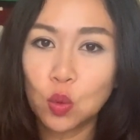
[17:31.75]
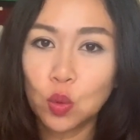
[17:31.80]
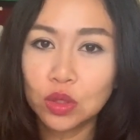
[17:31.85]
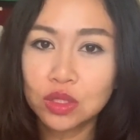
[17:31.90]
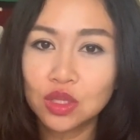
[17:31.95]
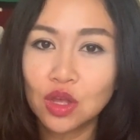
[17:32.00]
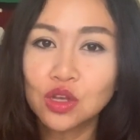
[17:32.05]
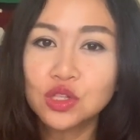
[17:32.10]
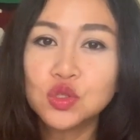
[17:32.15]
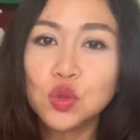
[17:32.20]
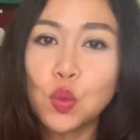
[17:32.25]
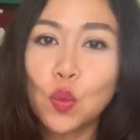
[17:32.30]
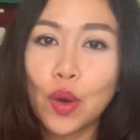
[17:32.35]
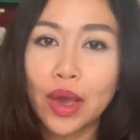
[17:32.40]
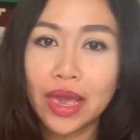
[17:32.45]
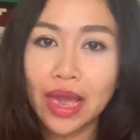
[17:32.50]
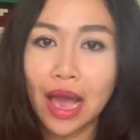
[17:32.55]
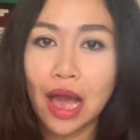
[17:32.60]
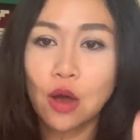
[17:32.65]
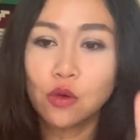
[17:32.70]
คุณต้องฉว
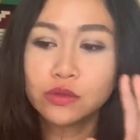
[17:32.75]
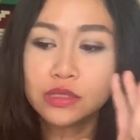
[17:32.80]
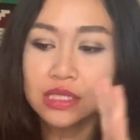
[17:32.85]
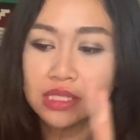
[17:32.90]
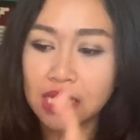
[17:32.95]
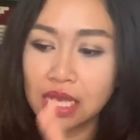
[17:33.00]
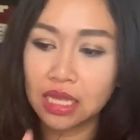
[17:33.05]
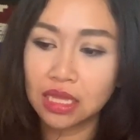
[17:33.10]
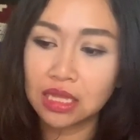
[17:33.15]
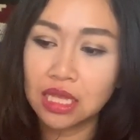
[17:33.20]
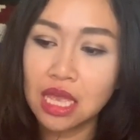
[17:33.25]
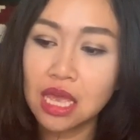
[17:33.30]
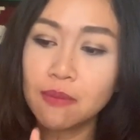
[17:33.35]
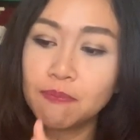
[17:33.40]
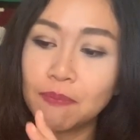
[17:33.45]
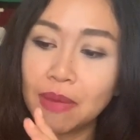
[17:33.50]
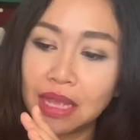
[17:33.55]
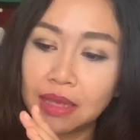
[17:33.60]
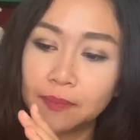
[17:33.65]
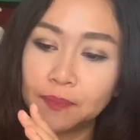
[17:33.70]
ยเอาสิ่งที่
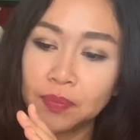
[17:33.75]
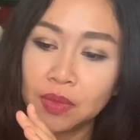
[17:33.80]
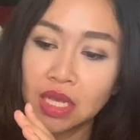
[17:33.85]
เป็น